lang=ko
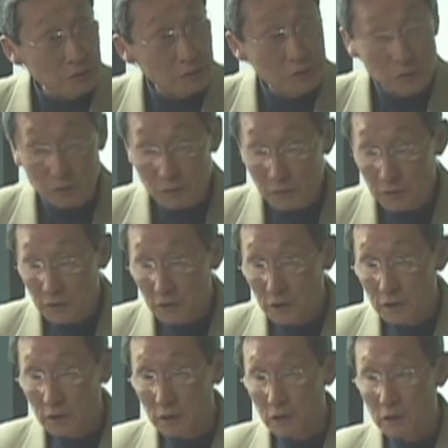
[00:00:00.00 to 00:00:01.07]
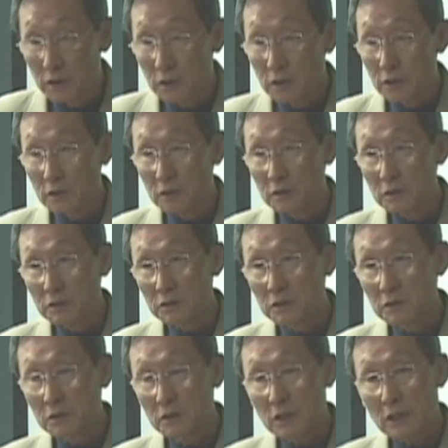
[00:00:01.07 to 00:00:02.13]
그렇죠? 이런
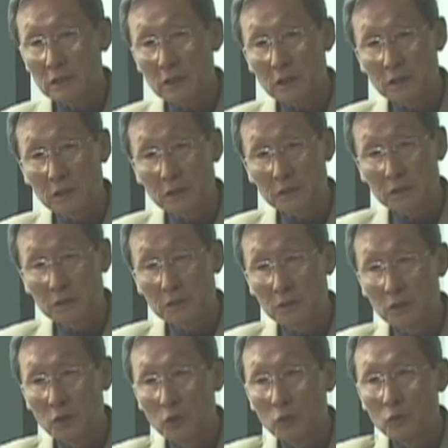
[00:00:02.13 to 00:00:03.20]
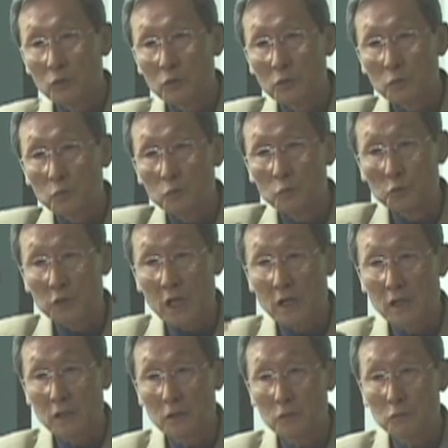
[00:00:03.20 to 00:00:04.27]
것을 갖다 대서
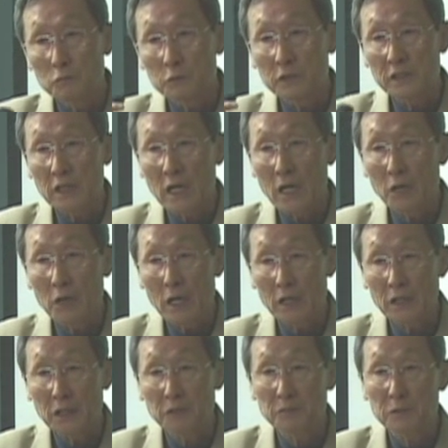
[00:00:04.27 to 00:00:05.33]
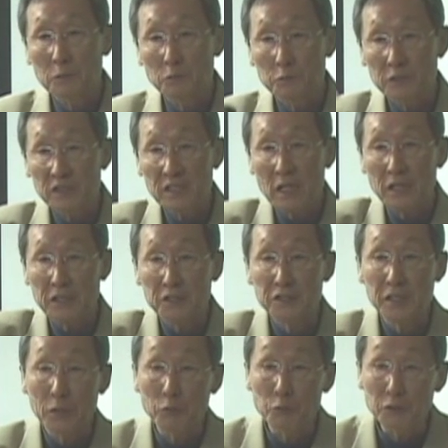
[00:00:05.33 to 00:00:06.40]
우상을 하나님과 우리 사이에
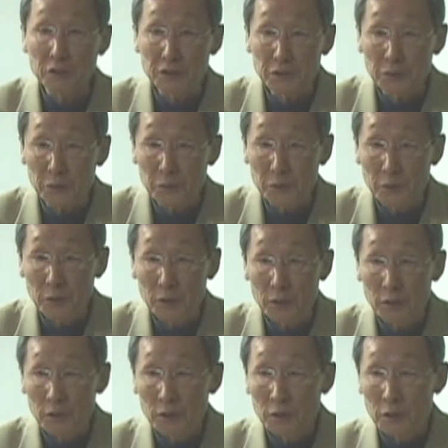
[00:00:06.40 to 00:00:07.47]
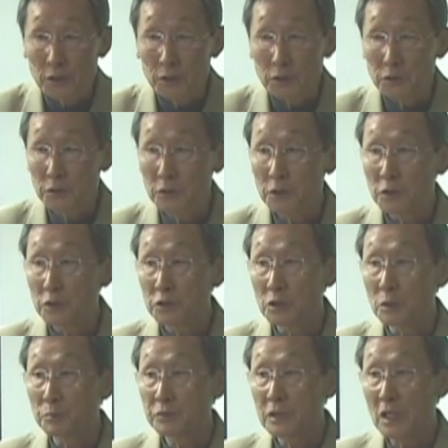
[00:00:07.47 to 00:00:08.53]
세우는 거예요. 그래서
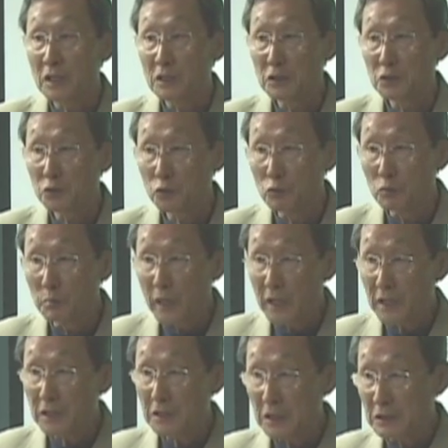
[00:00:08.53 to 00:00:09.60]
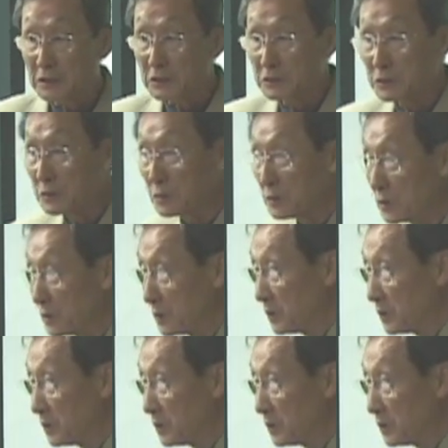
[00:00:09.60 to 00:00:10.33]
옆산을 숭배하게 되는 거죠.